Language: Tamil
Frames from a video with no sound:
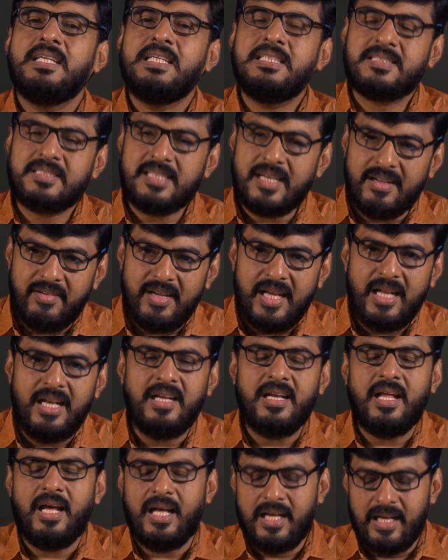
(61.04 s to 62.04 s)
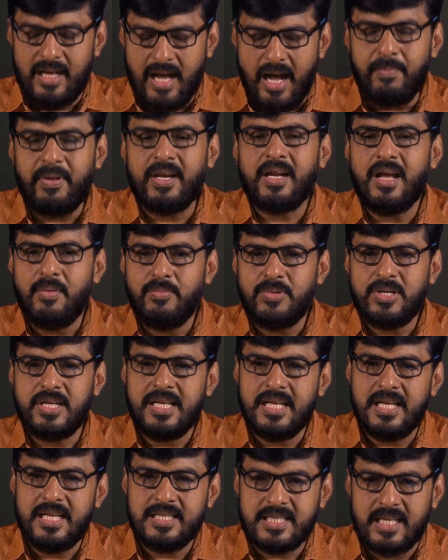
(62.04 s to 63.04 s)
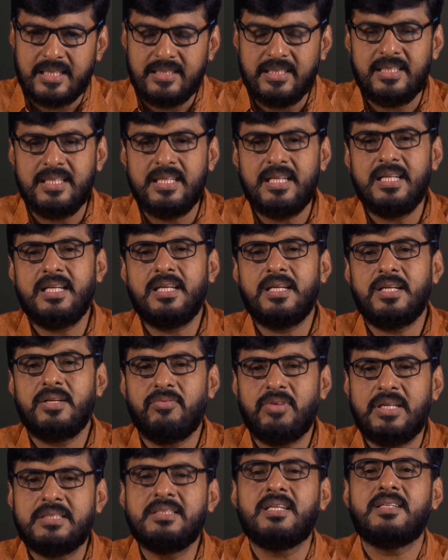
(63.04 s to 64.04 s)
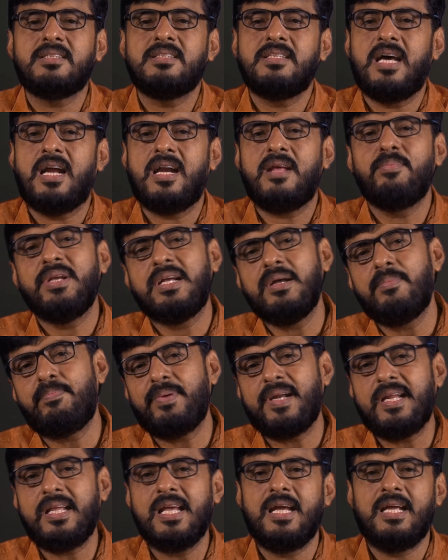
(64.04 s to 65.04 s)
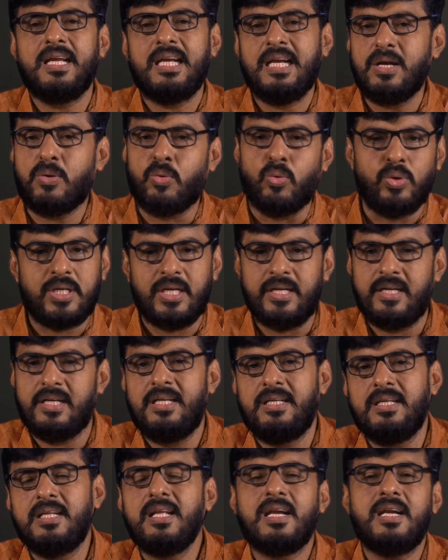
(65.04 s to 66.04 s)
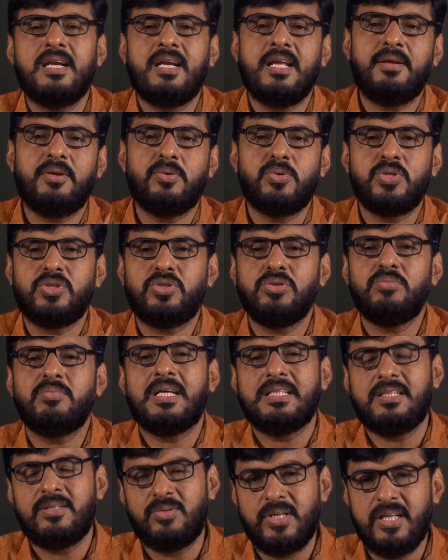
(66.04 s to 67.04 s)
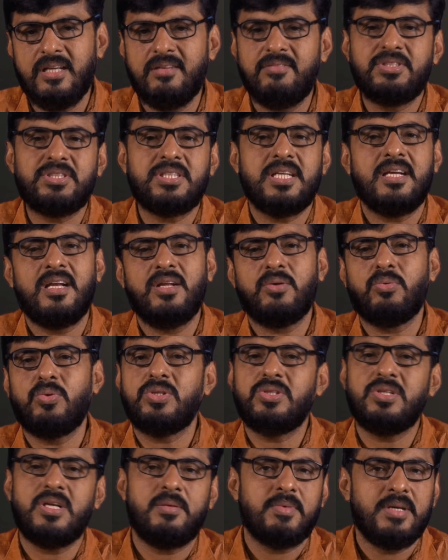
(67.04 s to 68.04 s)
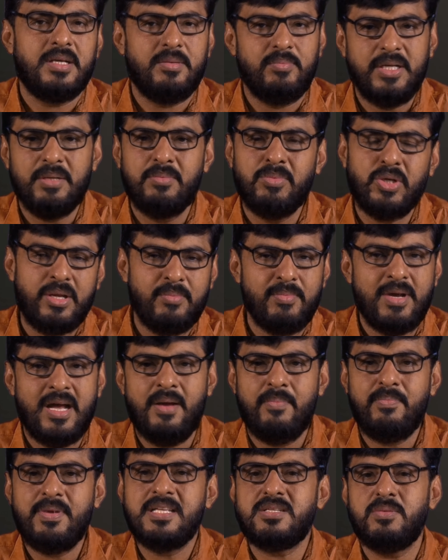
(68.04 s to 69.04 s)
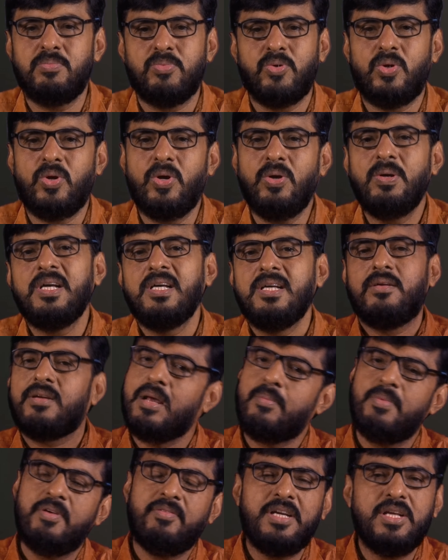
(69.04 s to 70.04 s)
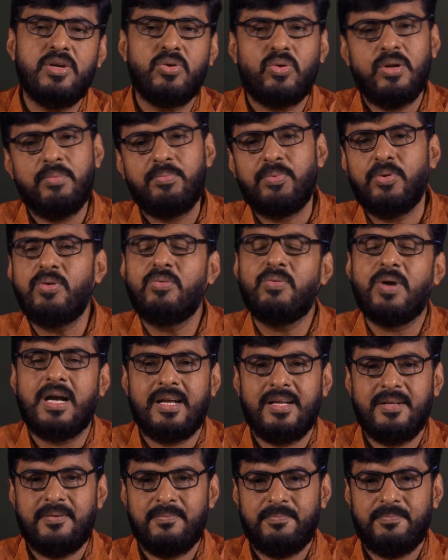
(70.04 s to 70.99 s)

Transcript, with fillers: இஸ்ரேல் ஆபரகாமுடைய சந்ததியிலே வந்திருந்ததான மிகப்பெரிய இனக்கூட்டங்கள் இரண்டை குறித்தும் அதனுடைய விஷயங்களை குறித்து நம்ம மிக முக்கியமாக பேச போகிறோம் நம்ம வீடியோக்குள்ளே போவோம் வாங்க